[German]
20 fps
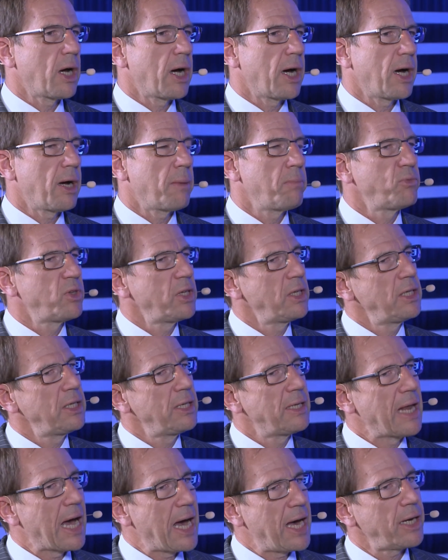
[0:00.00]
haben, die
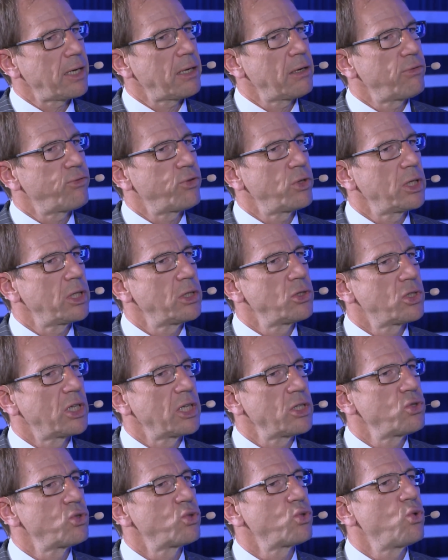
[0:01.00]
die Daten von den
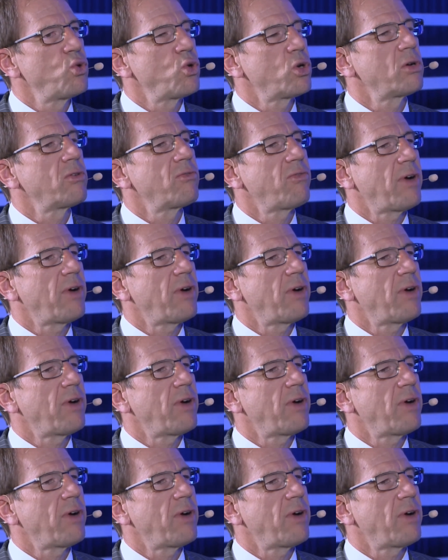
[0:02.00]
Sensoren